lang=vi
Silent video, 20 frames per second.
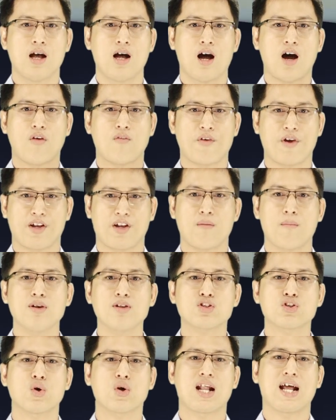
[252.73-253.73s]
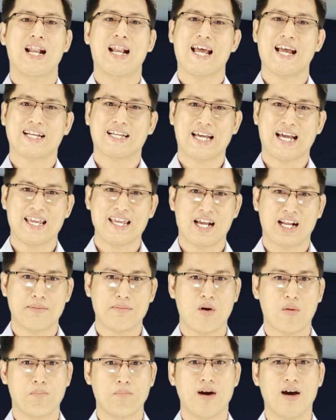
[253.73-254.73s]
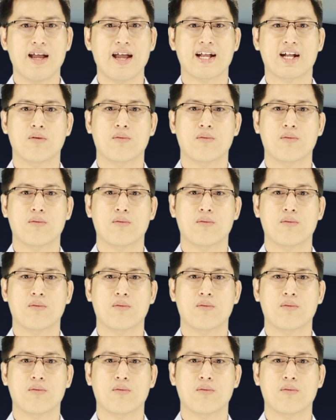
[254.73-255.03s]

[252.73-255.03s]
Học viện Don Bosco Đà Lạt khai giảng năm học mới